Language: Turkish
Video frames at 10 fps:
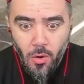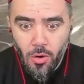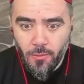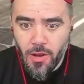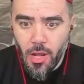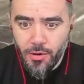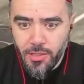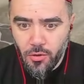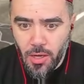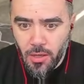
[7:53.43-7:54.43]
Lan bu vallahi oraya
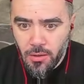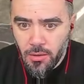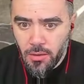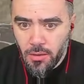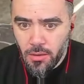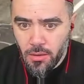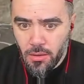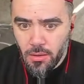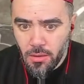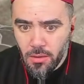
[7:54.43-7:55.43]
gidiyor ha.
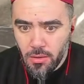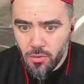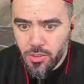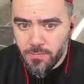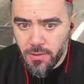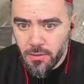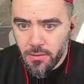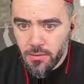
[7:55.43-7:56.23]
Yok gitmedi.